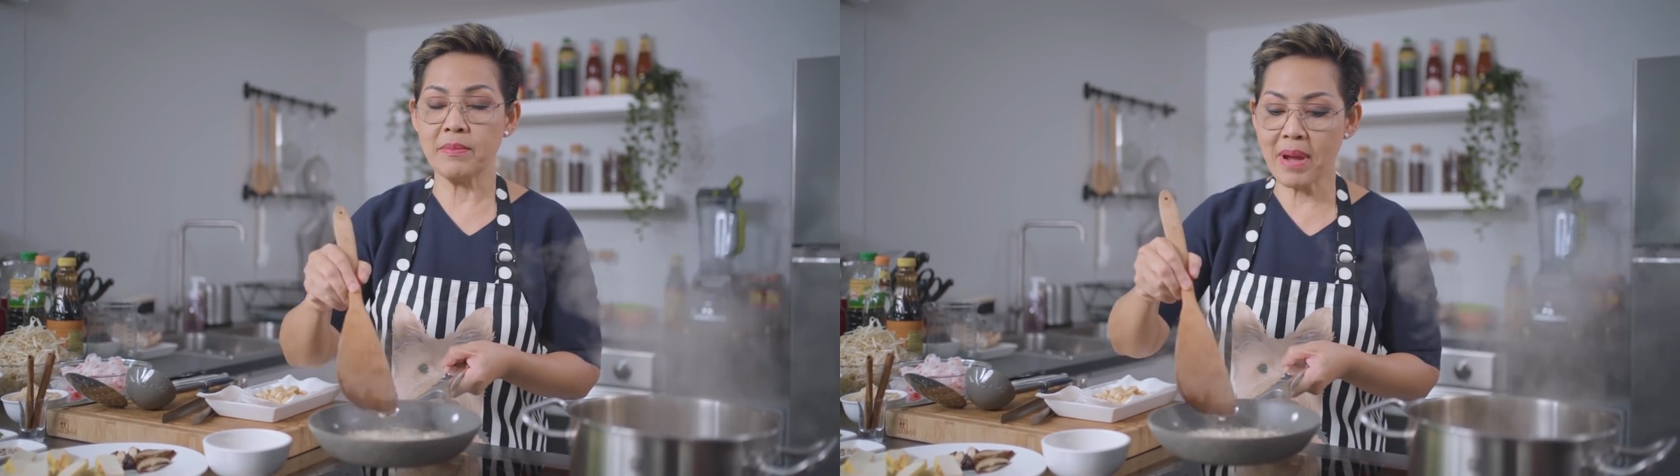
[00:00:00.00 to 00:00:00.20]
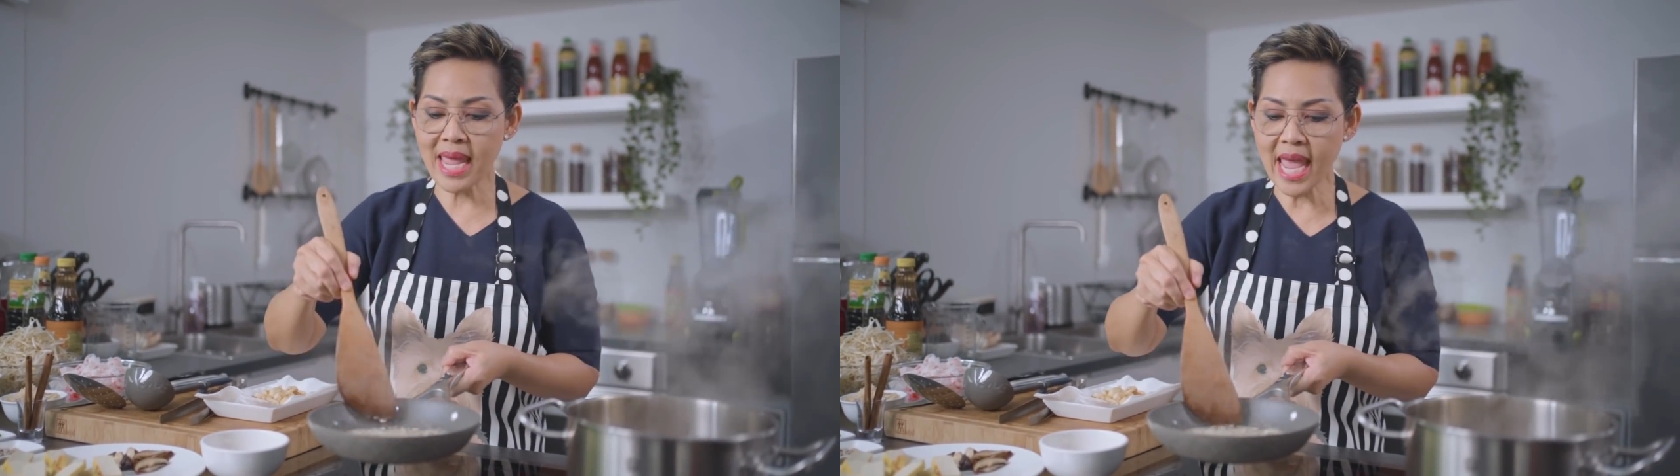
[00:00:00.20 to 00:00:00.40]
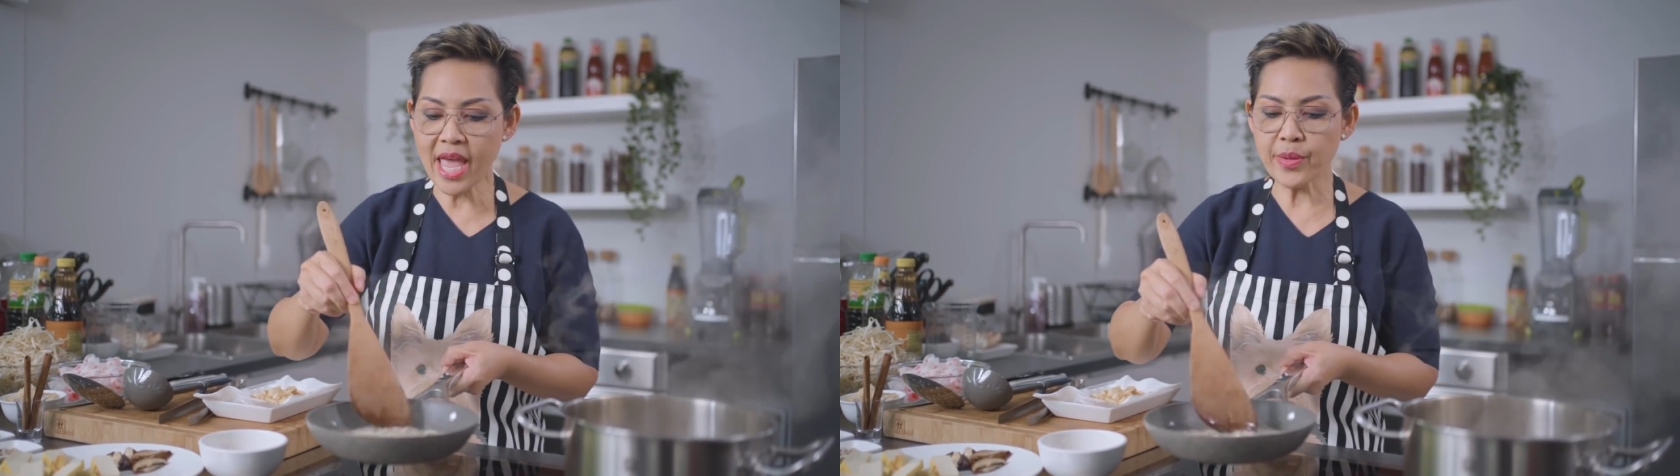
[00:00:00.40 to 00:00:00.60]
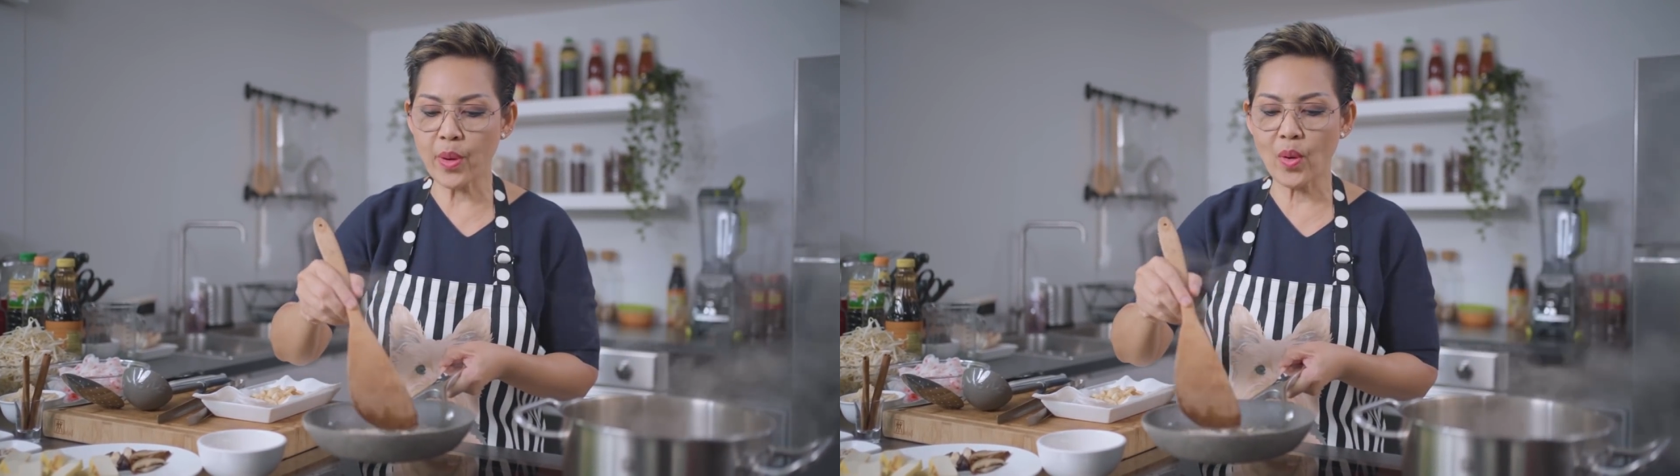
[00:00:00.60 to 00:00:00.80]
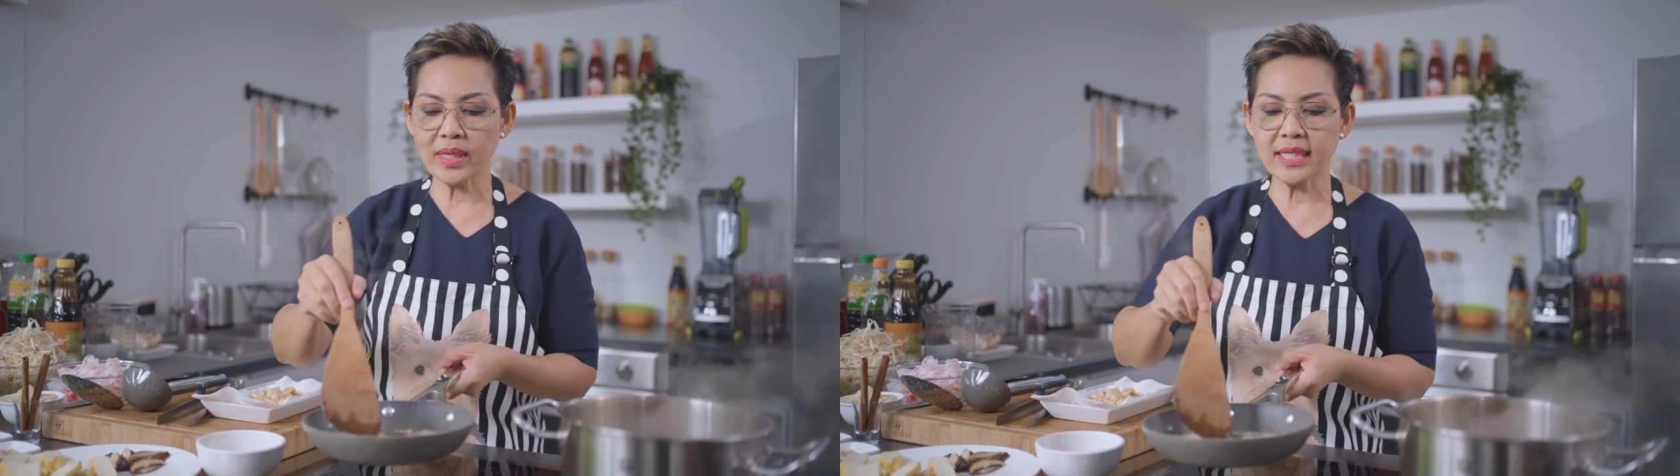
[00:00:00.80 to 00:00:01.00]
ไม่ให้
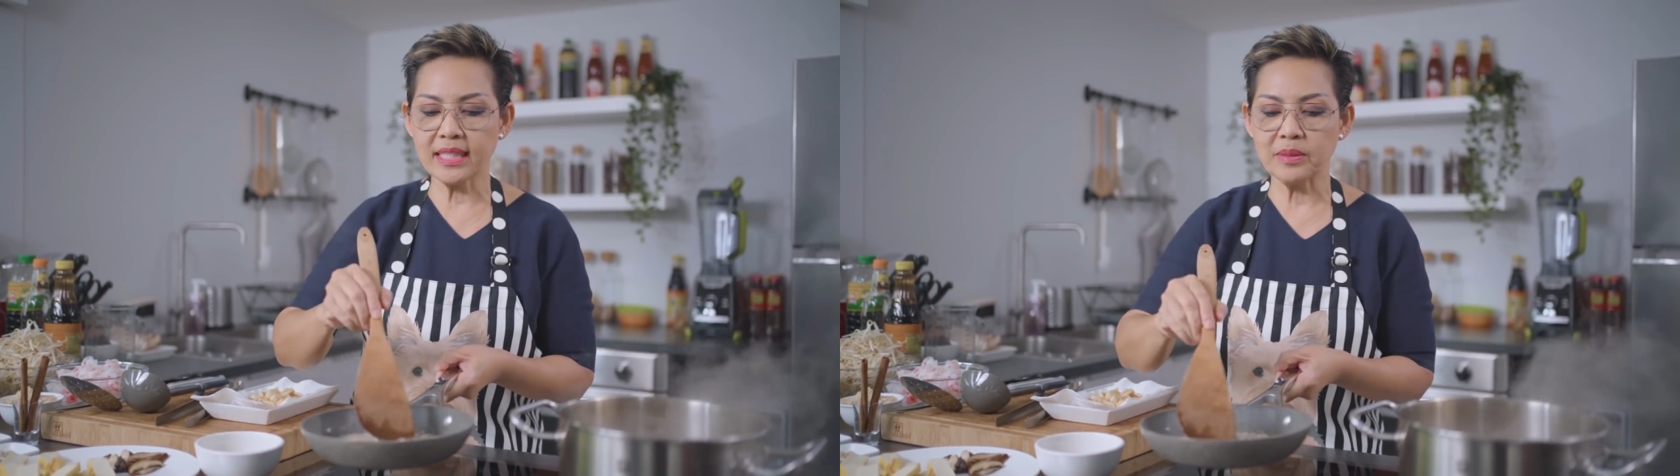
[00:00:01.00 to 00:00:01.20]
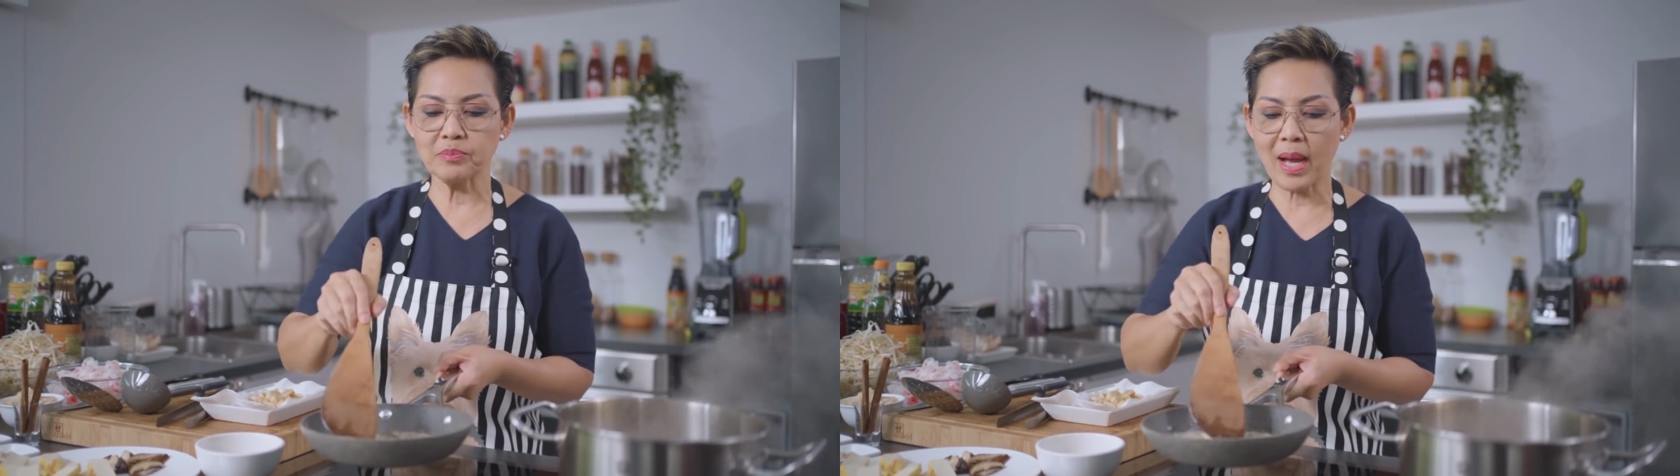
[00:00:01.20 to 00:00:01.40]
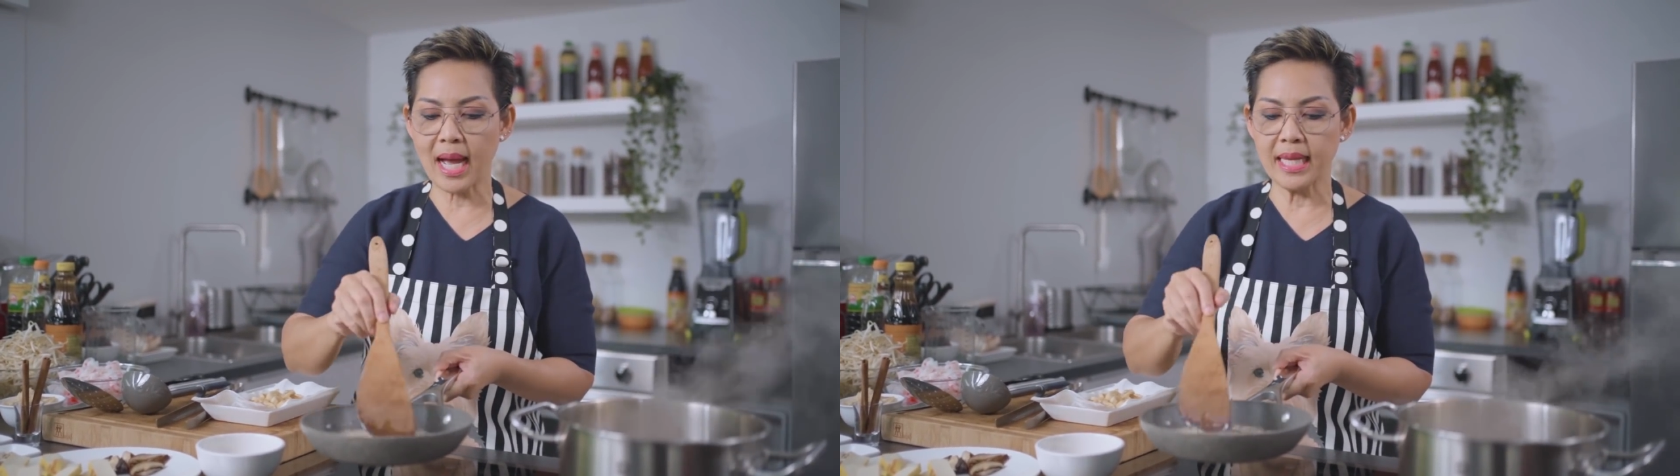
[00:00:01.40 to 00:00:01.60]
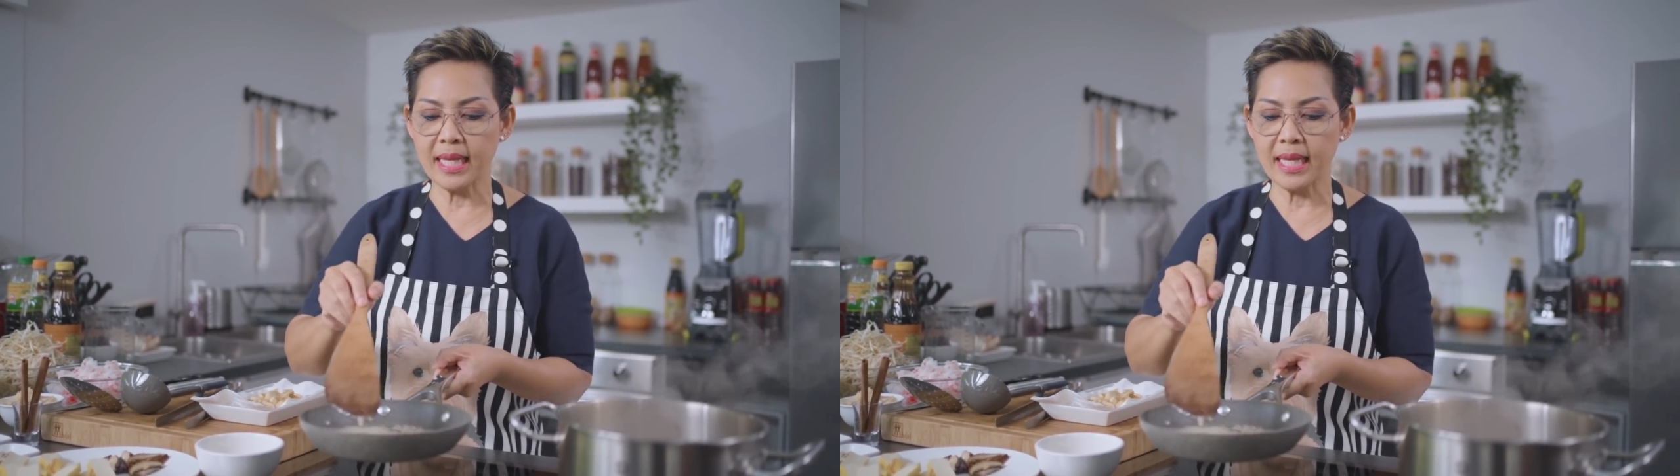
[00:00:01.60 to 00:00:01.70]
ร้อนเกินไป